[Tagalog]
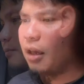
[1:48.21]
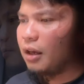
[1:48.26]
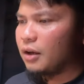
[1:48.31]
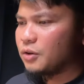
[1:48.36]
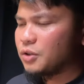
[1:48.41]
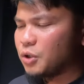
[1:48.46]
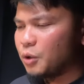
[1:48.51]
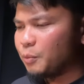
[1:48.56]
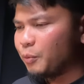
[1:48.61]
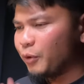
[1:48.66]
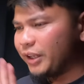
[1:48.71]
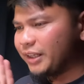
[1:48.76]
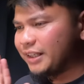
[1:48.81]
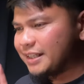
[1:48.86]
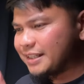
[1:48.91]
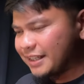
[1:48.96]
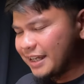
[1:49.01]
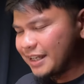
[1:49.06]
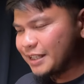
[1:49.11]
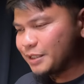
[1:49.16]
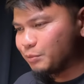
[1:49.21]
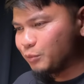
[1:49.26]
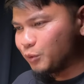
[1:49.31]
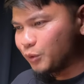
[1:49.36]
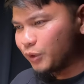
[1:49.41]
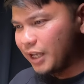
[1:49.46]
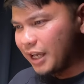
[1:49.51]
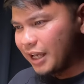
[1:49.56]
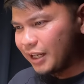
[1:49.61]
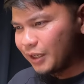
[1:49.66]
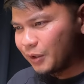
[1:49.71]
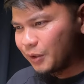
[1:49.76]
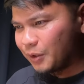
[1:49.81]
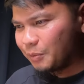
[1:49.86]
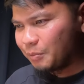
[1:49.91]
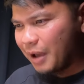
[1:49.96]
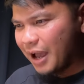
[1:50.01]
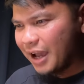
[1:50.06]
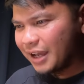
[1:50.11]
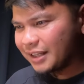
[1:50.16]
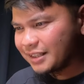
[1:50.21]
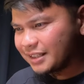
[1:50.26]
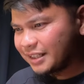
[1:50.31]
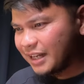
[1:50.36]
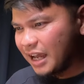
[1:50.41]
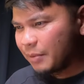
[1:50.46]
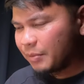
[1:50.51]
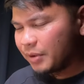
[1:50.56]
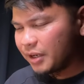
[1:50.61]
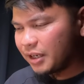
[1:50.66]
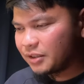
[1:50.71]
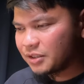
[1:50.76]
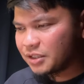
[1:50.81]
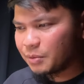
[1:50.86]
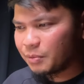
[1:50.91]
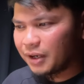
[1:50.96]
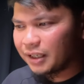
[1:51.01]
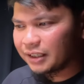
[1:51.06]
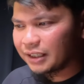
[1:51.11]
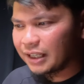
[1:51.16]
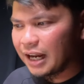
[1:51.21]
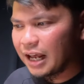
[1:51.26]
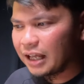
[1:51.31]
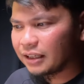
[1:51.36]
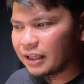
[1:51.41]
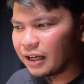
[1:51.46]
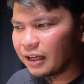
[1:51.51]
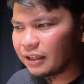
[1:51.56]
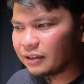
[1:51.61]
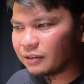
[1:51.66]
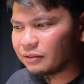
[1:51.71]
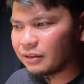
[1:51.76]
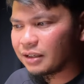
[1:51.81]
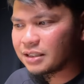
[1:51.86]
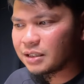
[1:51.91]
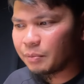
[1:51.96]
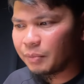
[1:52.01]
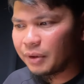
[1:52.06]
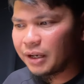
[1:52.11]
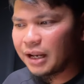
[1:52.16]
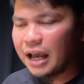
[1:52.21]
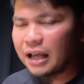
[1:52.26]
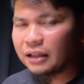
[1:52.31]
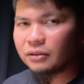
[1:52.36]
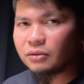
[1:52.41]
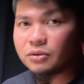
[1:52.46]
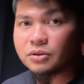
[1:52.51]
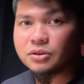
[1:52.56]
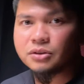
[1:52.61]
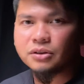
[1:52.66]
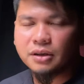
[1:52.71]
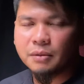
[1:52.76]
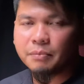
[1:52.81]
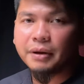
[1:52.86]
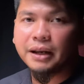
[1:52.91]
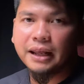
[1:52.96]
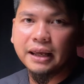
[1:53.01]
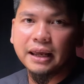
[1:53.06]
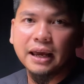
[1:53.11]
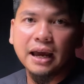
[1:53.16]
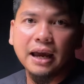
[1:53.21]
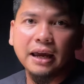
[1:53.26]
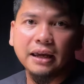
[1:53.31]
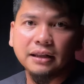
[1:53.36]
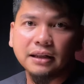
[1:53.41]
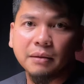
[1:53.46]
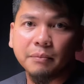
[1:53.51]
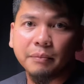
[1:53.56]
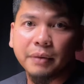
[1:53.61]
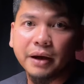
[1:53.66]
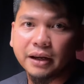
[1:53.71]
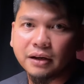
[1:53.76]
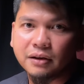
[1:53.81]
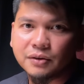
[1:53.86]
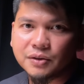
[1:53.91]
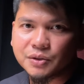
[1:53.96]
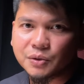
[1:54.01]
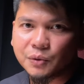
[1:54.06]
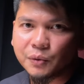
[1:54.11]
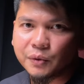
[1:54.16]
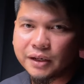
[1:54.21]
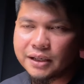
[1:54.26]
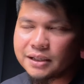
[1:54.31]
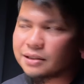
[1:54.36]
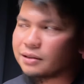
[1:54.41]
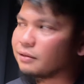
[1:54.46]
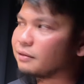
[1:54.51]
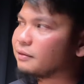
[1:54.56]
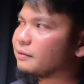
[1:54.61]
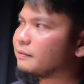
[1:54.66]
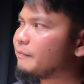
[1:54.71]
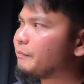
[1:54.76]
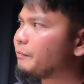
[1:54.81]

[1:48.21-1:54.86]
Gusto ko po i-discuss muna, no? Bakit sinabi rito sa mga talatang ito na si Pilato gusto niyang palayain ang Panginoong Kristo?